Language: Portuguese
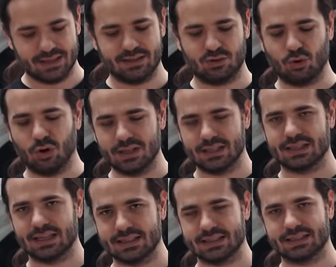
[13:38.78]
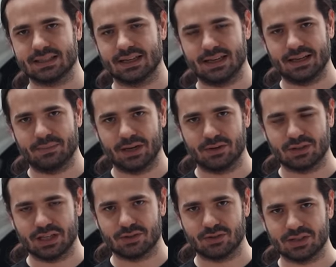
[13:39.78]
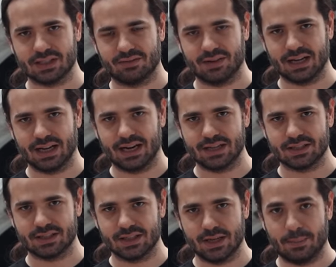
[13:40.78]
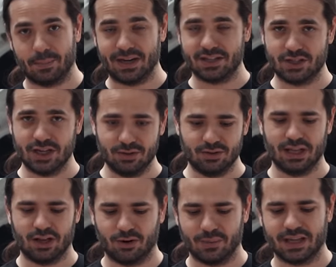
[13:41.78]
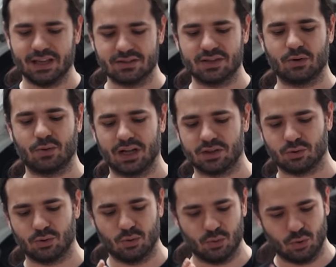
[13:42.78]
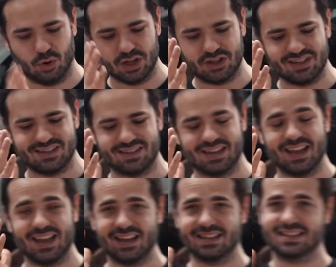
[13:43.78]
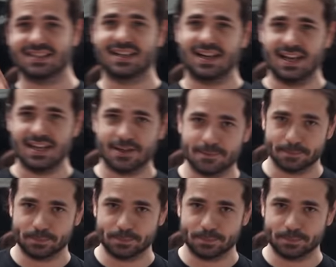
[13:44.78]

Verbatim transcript: todas as uh, manutenções da Vanguard, partindo da norma 504, o 800X Clean,